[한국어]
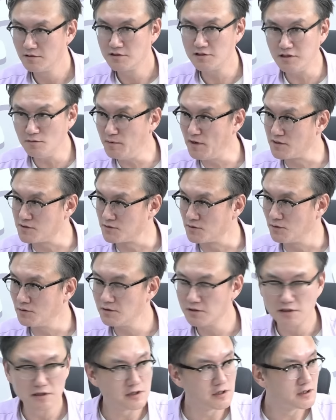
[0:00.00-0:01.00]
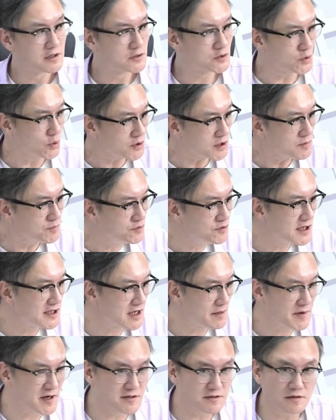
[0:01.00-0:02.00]
실패했어요. 소련
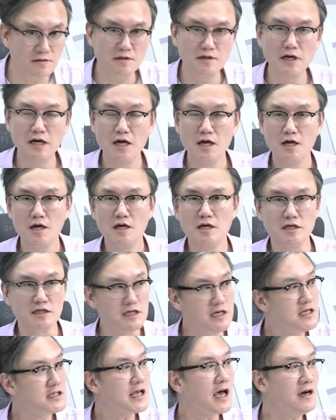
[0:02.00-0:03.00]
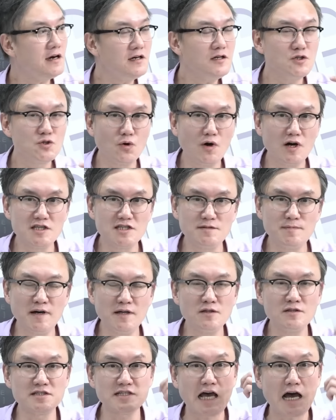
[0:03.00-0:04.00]
붕괴되면서 이상은
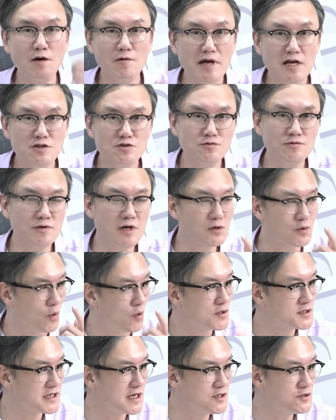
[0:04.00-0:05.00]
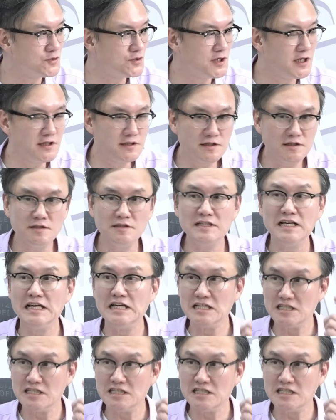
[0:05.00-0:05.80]
좋았지만 사회주의와 공산주의는